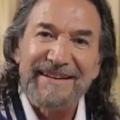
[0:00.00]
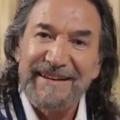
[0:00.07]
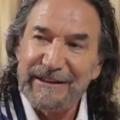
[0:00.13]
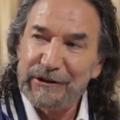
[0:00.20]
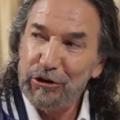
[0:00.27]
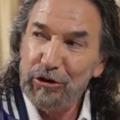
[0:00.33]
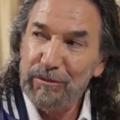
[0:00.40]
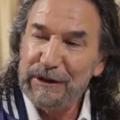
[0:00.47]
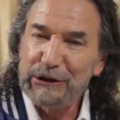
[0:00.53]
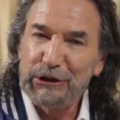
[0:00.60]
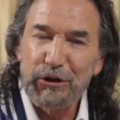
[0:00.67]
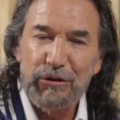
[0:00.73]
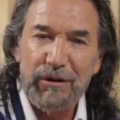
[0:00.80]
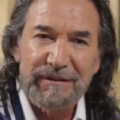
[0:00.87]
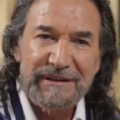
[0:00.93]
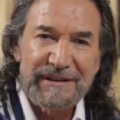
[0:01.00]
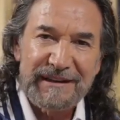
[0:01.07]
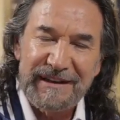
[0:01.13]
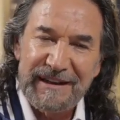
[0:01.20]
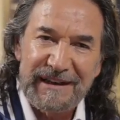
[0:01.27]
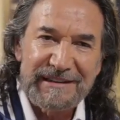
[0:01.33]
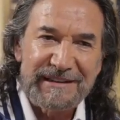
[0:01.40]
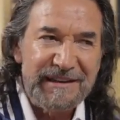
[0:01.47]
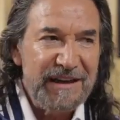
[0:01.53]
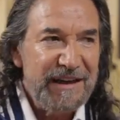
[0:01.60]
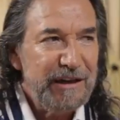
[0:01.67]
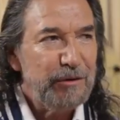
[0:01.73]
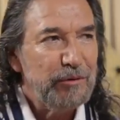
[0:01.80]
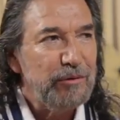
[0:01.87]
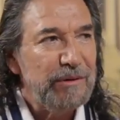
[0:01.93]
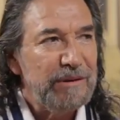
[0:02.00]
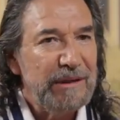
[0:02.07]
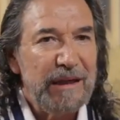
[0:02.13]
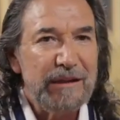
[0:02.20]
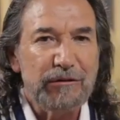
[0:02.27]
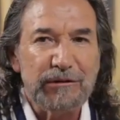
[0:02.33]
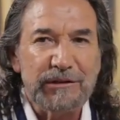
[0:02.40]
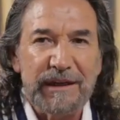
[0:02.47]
Eso lo menciono a veces en el escenario, con tantos